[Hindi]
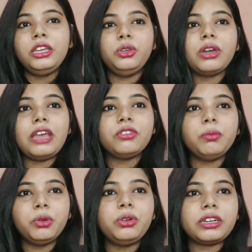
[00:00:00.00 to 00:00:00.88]
यू गाइज
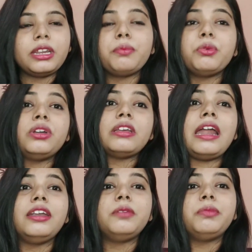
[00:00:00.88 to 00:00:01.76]
नो ब्लू नक्टी के प्रोडक्ट
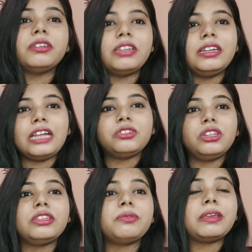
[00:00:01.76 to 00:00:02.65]
हंड्रेड परसेंट
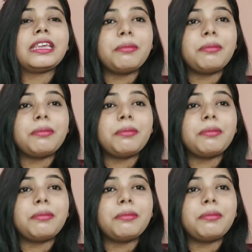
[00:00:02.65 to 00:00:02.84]
नेचुरल इसमें